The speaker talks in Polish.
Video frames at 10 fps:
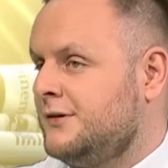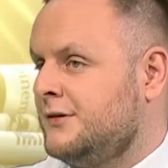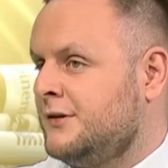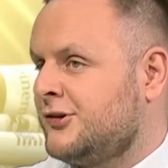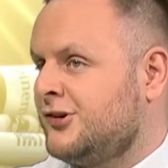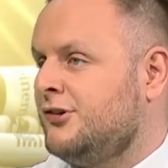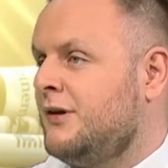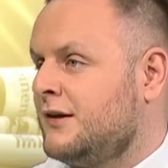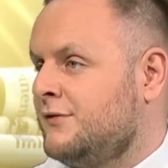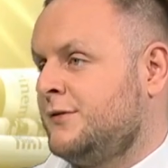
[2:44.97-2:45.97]
e, nasze
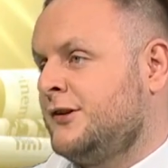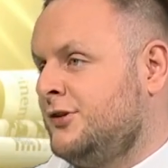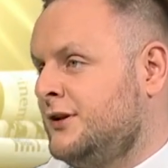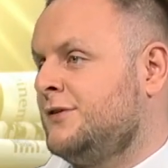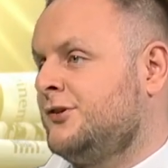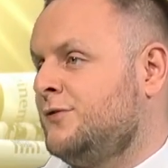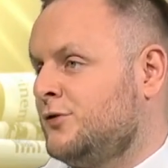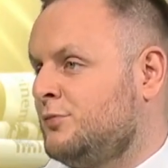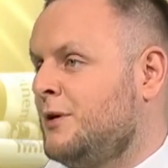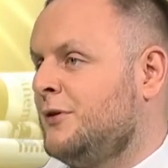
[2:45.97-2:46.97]
działania w postaci tych właśnie
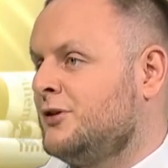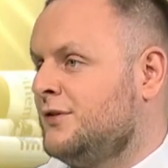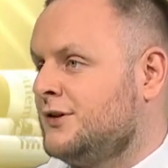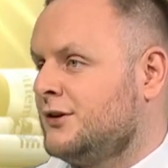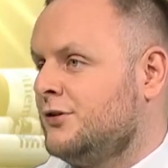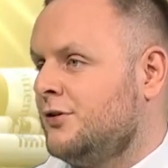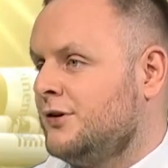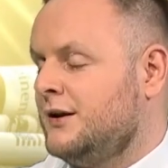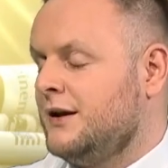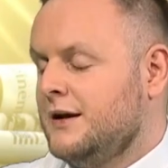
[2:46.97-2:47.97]
fotopapetowych
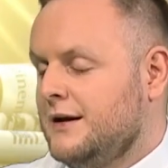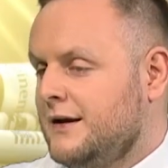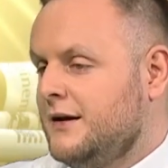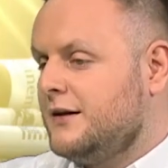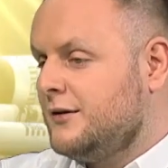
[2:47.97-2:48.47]
technologii. Działania?